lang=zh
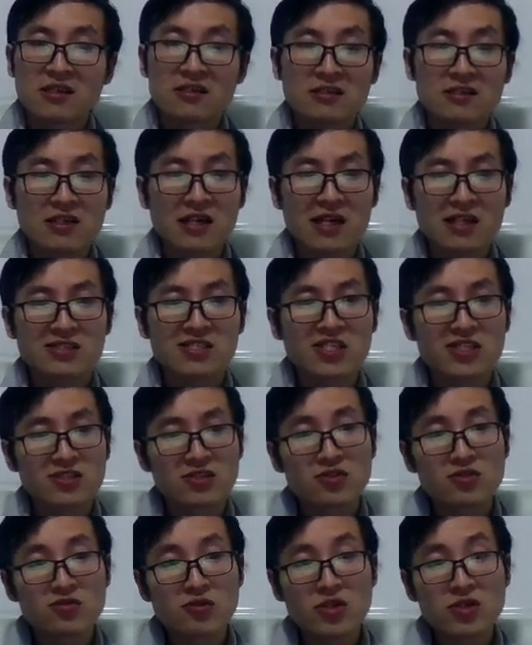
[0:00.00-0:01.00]
他其实
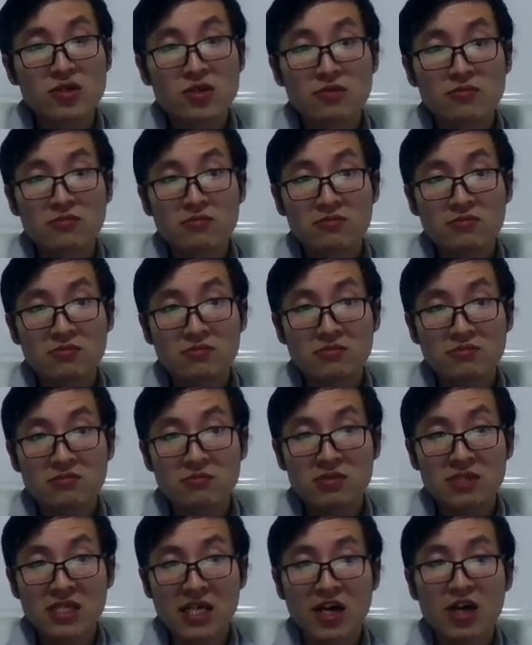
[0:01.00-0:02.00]
最终
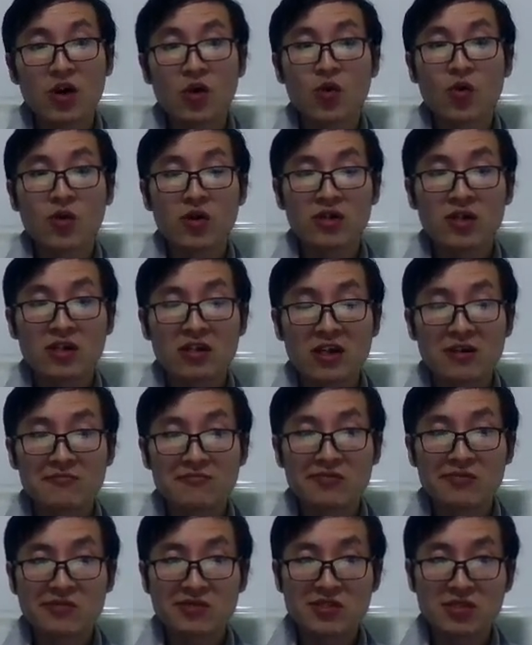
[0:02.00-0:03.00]
想要获得的
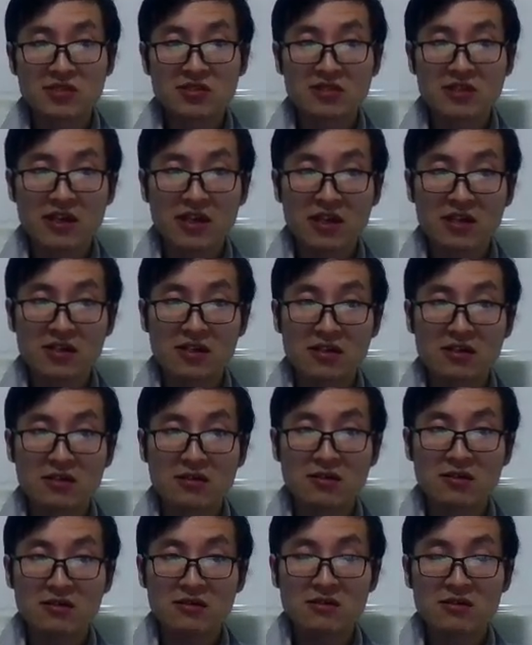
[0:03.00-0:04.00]
不是那个
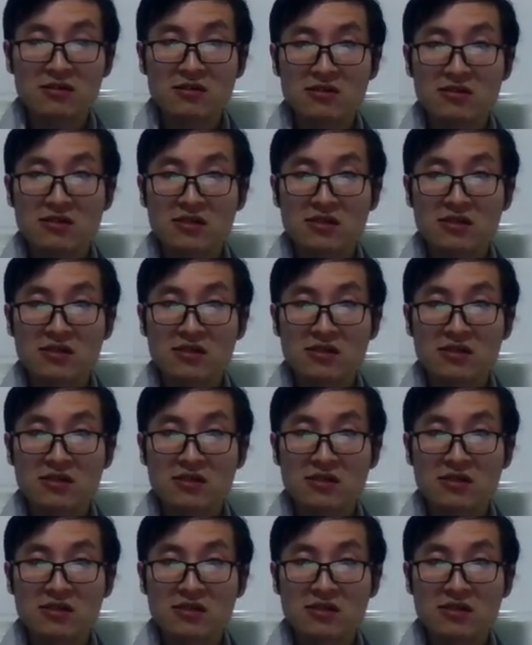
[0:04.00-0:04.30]
那